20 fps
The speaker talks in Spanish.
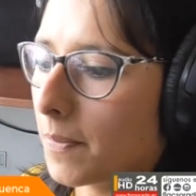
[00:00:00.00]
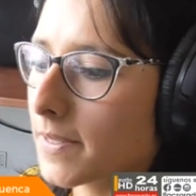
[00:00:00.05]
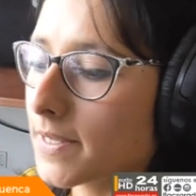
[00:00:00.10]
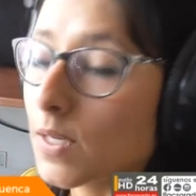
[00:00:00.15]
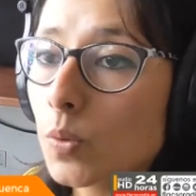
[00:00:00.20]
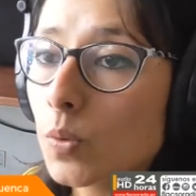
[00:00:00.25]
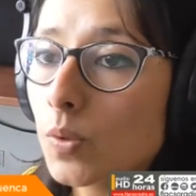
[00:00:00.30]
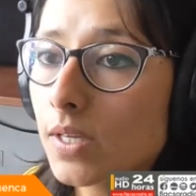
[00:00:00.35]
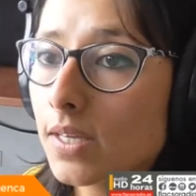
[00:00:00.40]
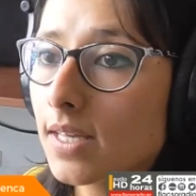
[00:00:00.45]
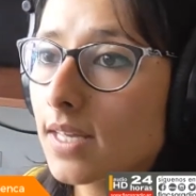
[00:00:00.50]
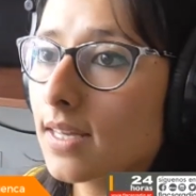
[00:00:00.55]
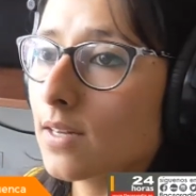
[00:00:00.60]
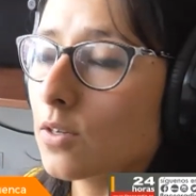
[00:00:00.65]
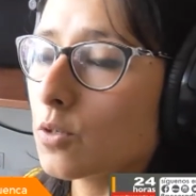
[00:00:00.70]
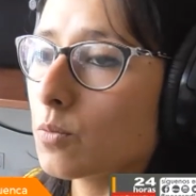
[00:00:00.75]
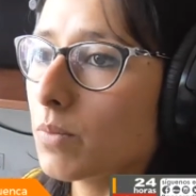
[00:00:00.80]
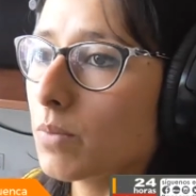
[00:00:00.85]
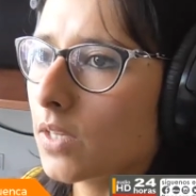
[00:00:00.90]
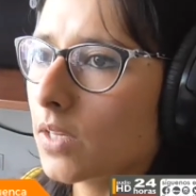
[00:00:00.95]
seguridad
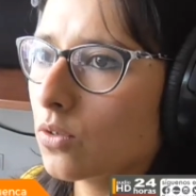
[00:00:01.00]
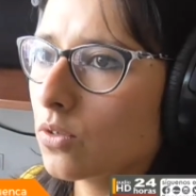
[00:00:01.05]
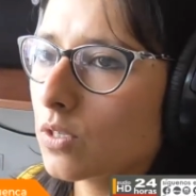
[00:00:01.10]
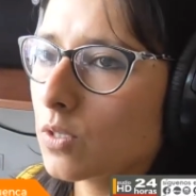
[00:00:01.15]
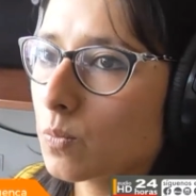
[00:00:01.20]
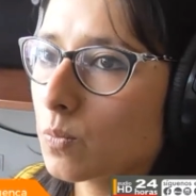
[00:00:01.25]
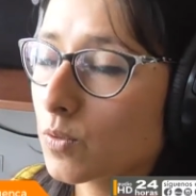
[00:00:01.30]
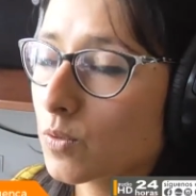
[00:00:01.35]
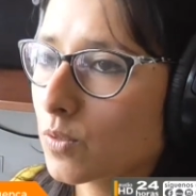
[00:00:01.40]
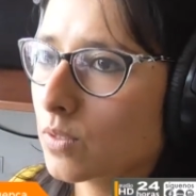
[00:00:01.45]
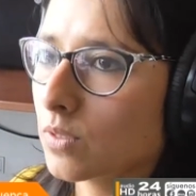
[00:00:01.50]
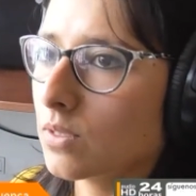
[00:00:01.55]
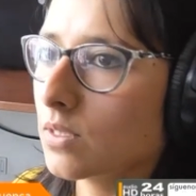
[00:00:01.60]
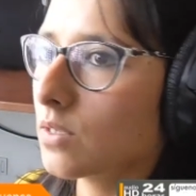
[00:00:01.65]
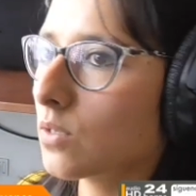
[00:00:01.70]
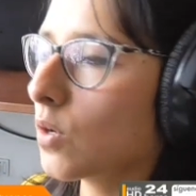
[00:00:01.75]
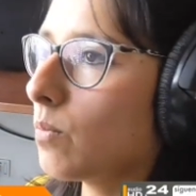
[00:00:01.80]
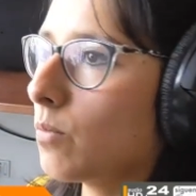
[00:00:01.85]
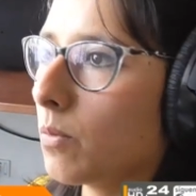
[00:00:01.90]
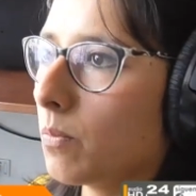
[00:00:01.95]
a los peatones, pues
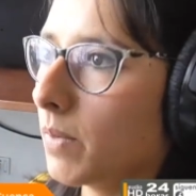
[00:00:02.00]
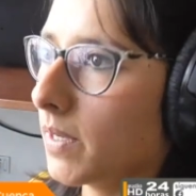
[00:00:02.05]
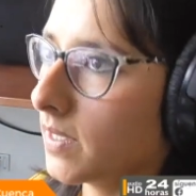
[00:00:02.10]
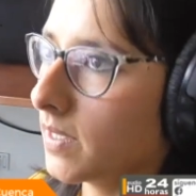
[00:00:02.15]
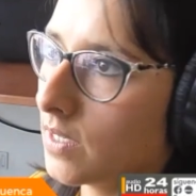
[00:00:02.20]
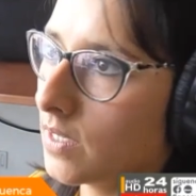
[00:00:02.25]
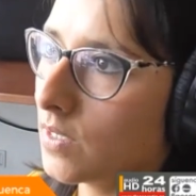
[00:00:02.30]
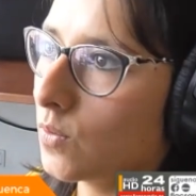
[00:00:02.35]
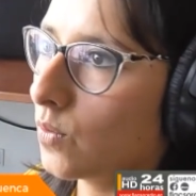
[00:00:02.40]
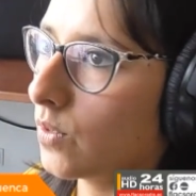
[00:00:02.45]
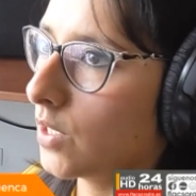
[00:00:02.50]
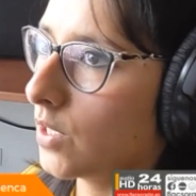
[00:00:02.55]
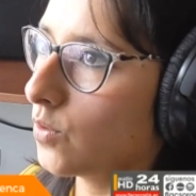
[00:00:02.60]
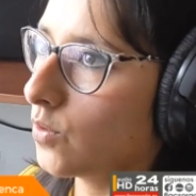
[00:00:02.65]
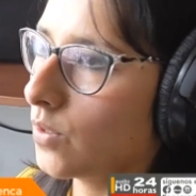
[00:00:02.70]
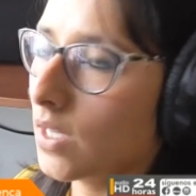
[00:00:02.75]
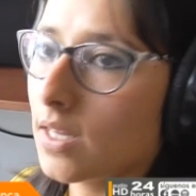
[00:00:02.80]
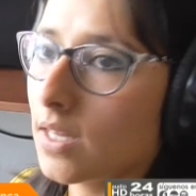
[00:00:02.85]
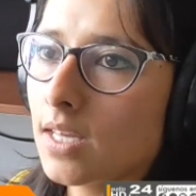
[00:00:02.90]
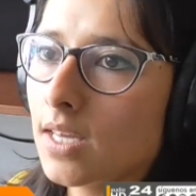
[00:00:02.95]
es, como pensar en una
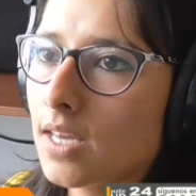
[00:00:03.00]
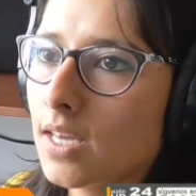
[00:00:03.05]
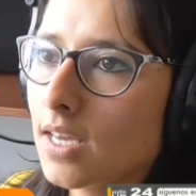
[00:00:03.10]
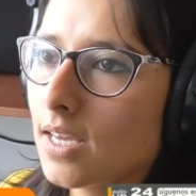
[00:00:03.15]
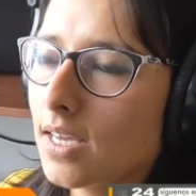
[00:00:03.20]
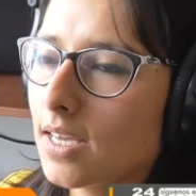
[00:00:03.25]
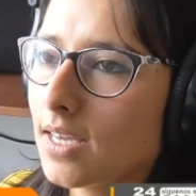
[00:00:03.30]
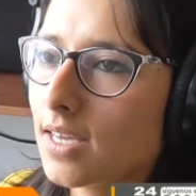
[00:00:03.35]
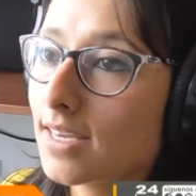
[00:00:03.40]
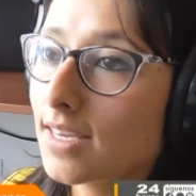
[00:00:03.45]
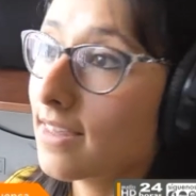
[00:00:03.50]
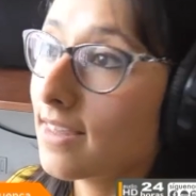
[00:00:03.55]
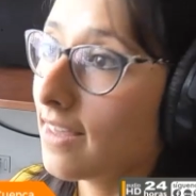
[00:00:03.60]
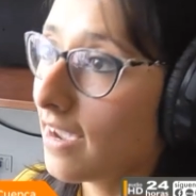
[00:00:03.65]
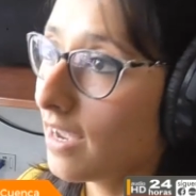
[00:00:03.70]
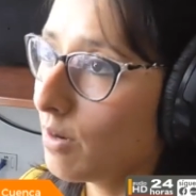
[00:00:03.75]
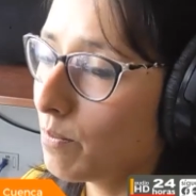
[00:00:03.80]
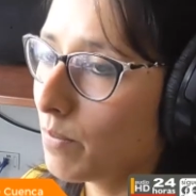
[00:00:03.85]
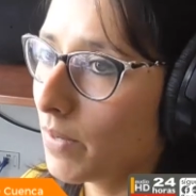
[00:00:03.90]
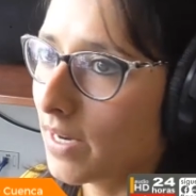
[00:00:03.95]
ciudad
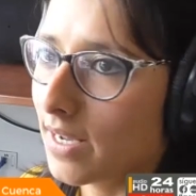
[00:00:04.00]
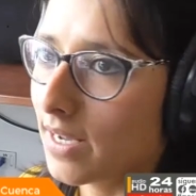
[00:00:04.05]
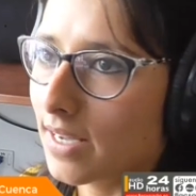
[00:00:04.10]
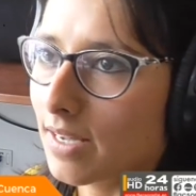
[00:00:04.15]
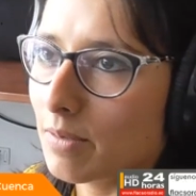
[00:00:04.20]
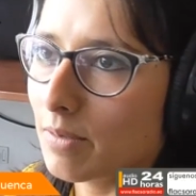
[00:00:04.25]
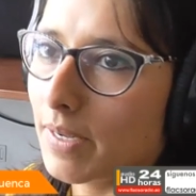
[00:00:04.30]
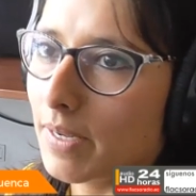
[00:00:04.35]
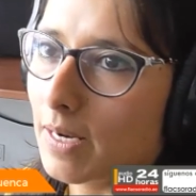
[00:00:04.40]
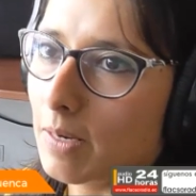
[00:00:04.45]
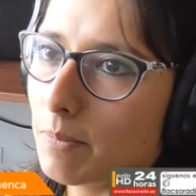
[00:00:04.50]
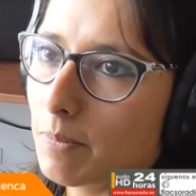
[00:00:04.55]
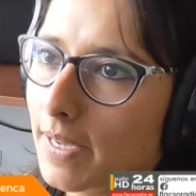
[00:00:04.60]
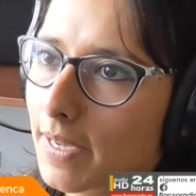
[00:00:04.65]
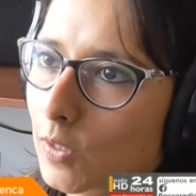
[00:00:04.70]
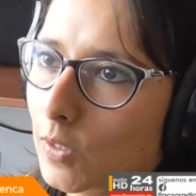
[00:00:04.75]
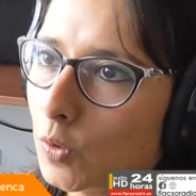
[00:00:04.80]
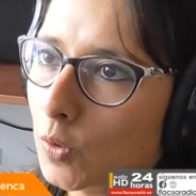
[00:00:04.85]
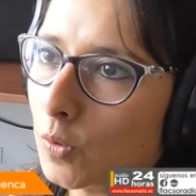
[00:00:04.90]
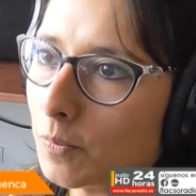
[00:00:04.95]
ideal para el
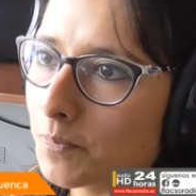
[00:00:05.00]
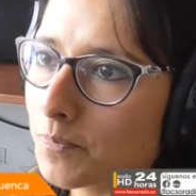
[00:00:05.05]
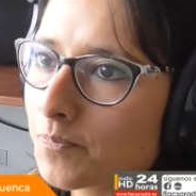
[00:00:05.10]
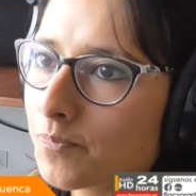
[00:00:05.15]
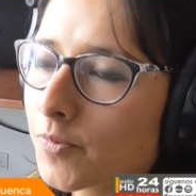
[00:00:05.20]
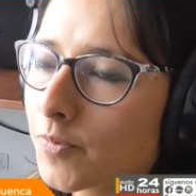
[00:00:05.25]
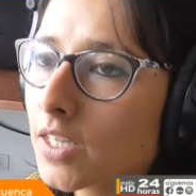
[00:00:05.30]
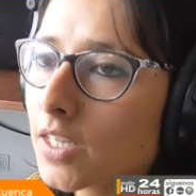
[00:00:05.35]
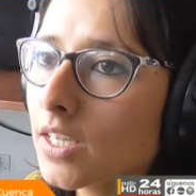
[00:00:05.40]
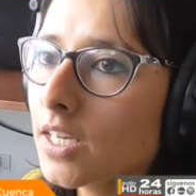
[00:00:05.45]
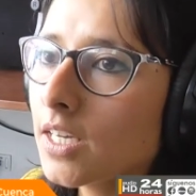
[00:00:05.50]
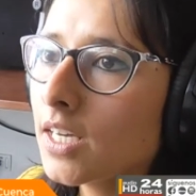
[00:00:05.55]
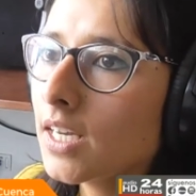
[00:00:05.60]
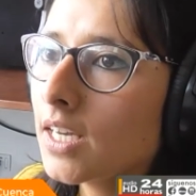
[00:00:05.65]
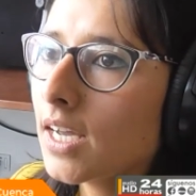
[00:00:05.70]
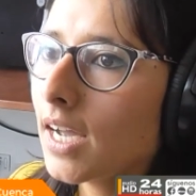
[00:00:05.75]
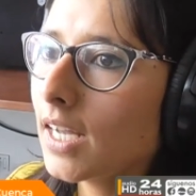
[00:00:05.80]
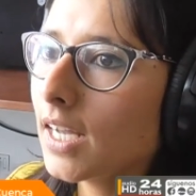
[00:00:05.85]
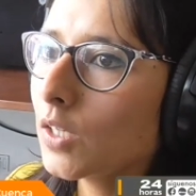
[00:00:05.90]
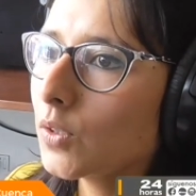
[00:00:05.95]
peatón.
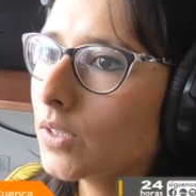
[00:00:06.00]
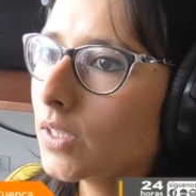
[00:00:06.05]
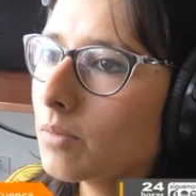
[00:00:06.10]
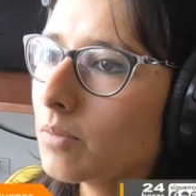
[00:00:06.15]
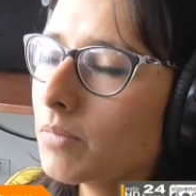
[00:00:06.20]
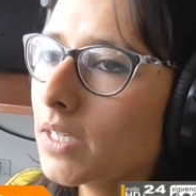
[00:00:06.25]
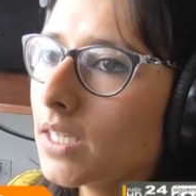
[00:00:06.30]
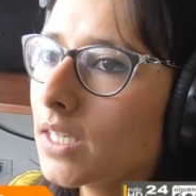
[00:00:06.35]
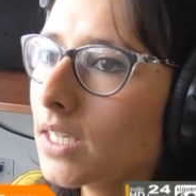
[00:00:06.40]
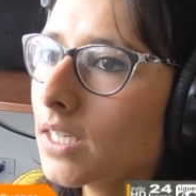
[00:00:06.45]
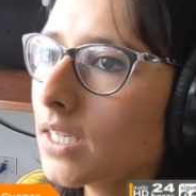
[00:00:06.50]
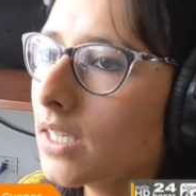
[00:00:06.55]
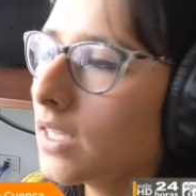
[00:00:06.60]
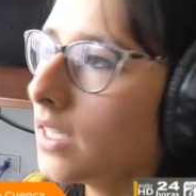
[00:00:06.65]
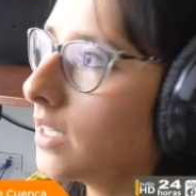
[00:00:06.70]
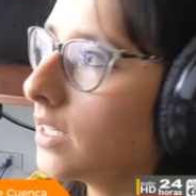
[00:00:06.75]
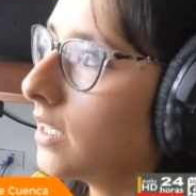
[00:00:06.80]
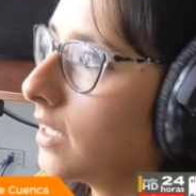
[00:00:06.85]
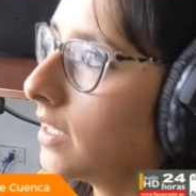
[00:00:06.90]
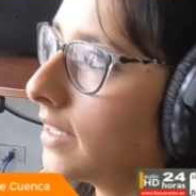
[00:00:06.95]
Algo también
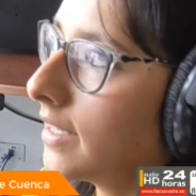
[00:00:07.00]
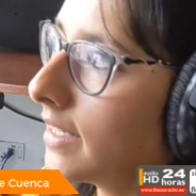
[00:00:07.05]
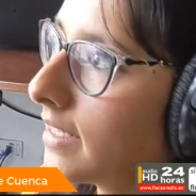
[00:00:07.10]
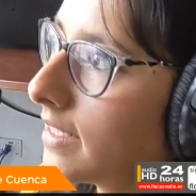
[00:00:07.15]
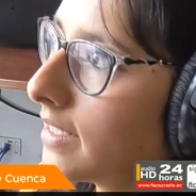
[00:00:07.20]
eh,